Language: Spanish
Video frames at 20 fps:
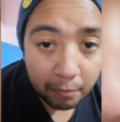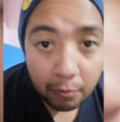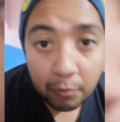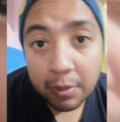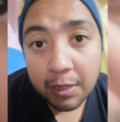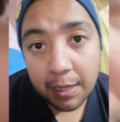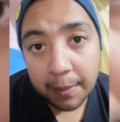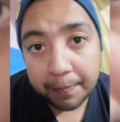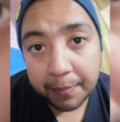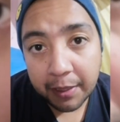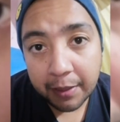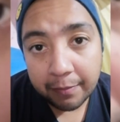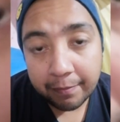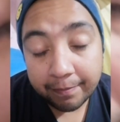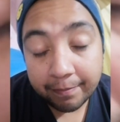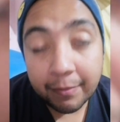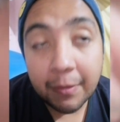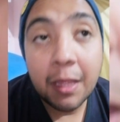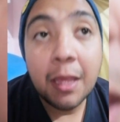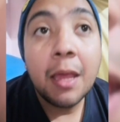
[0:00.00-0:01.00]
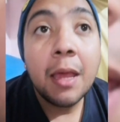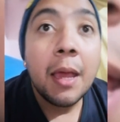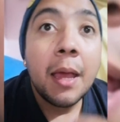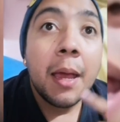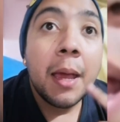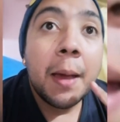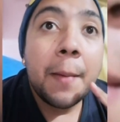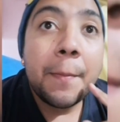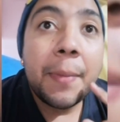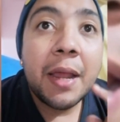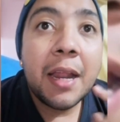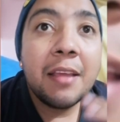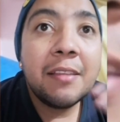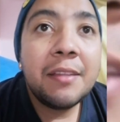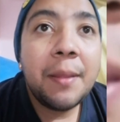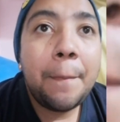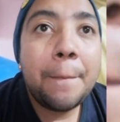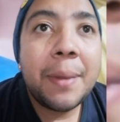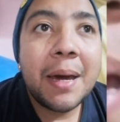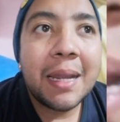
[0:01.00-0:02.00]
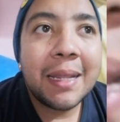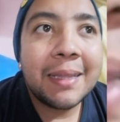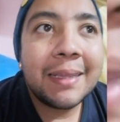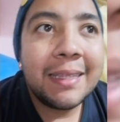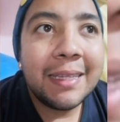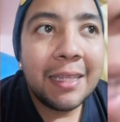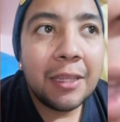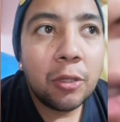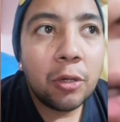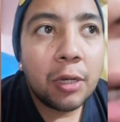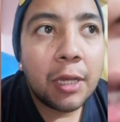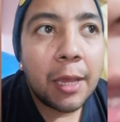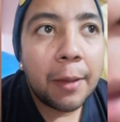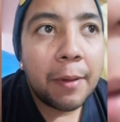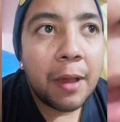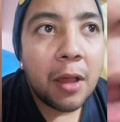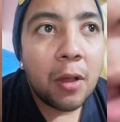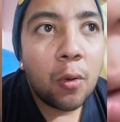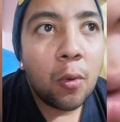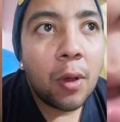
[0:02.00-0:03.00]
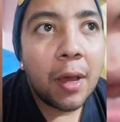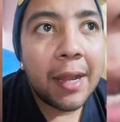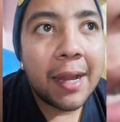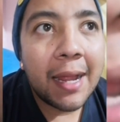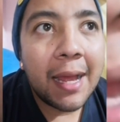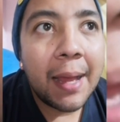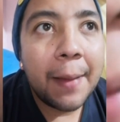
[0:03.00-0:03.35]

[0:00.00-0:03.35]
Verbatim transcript: rápida. Para este partido que va a jugar